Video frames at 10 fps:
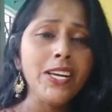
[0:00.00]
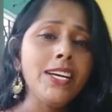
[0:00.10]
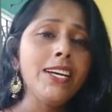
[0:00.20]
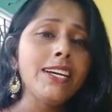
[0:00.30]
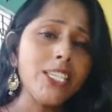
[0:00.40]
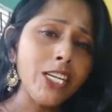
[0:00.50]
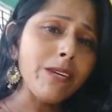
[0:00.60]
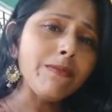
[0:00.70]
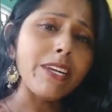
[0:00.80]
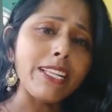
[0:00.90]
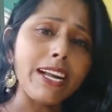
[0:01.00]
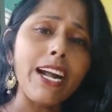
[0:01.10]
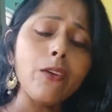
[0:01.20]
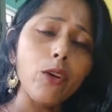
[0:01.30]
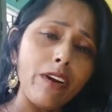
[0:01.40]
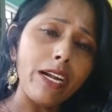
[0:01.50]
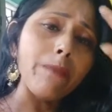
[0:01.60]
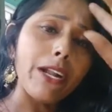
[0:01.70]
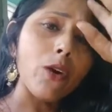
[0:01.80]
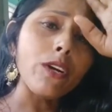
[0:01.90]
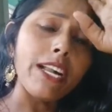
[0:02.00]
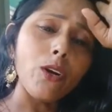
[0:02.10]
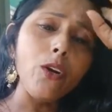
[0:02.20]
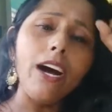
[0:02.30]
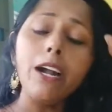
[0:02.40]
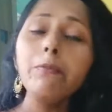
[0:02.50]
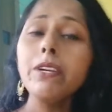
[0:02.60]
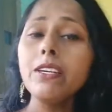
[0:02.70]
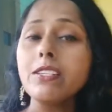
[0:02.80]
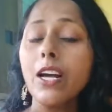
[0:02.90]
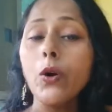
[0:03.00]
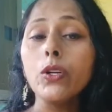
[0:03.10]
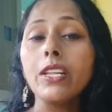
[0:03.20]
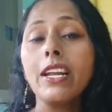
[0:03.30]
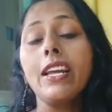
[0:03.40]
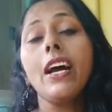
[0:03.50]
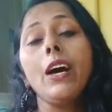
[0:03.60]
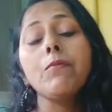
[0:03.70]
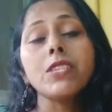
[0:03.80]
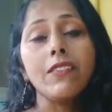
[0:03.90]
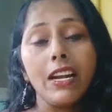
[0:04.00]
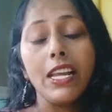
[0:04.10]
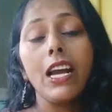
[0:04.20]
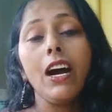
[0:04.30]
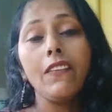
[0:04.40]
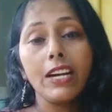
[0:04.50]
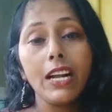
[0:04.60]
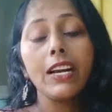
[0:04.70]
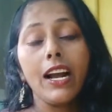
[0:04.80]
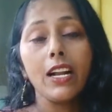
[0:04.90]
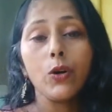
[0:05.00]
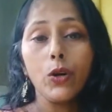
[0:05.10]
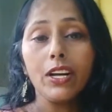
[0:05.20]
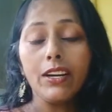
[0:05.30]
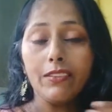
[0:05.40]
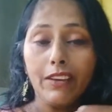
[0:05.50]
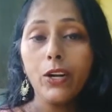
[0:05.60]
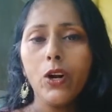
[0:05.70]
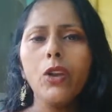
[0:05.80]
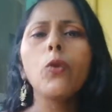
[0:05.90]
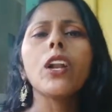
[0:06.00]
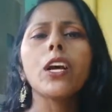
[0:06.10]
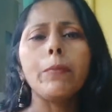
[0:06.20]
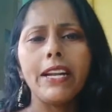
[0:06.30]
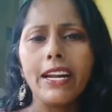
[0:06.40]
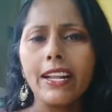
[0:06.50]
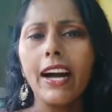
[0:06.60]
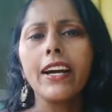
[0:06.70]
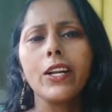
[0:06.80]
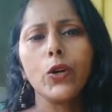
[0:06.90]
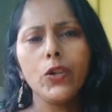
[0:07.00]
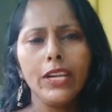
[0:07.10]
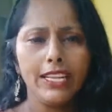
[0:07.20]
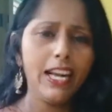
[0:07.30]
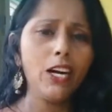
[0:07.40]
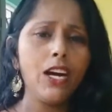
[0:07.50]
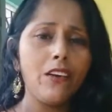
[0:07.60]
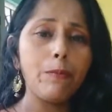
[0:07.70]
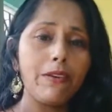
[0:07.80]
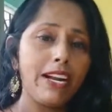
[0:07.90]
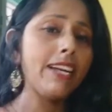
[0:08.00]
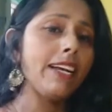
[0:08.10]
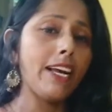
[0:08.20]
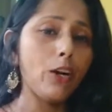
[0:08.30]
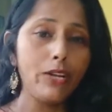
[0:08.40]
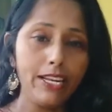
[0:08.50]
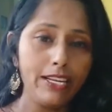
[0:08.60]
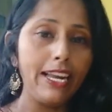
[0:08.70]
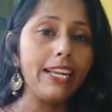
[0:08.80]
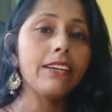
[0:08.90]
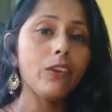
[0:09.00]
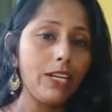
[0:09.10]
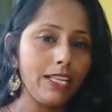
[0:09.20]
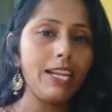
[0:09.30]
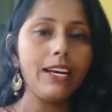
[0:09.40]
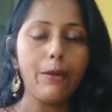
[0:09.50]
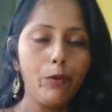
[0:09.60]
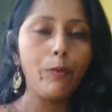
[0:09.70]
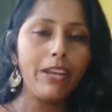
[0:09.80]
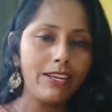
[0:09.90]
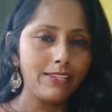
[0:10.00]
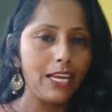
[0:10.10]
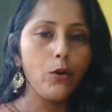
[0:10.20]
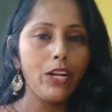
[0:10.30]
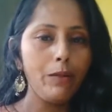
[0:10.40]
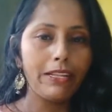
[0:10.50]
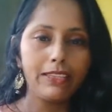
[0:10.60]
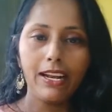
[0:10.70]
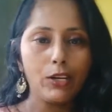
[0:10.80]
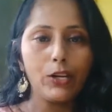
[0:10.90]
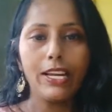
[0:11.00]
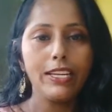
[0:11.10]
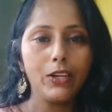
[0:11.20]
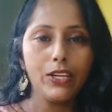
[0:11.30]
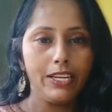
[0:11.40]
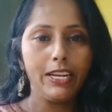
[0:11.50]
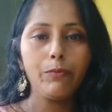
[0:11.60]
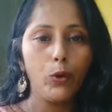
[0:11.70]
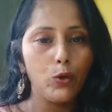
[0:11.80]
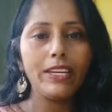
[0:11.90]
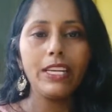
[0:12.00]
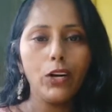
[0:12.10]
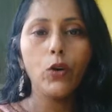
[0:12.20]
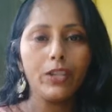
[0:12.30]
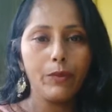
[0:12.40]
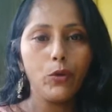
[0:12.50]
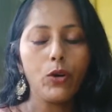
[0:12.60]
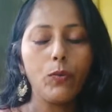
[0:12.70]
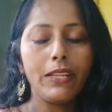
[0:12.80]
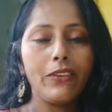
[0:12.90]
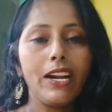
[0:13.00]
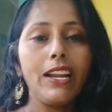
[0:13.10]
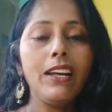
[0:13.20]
நிச்சயம் இதற்கான ஒரு வழி பிறக்கும் நினைக்கிறோம் அன்பு சகோதரி அம்சவல்லி அவர்களுக்கு நாங்கள் கொடுக்குற வேண்டுகோள் உங்களுக்கு பின்னாடி நாங்கள் இருக்கிறோம் எதுக்காகவும் கவலைப்படாமல் எங்களுடைய எண் இது எப்போவுமே செங்குடின்னு பார்த்தாலே அதோட எண் என்னுடைய எண் பொதுவாக இருக்கும் என்னுடைய முகநூல் பதிவுகளில்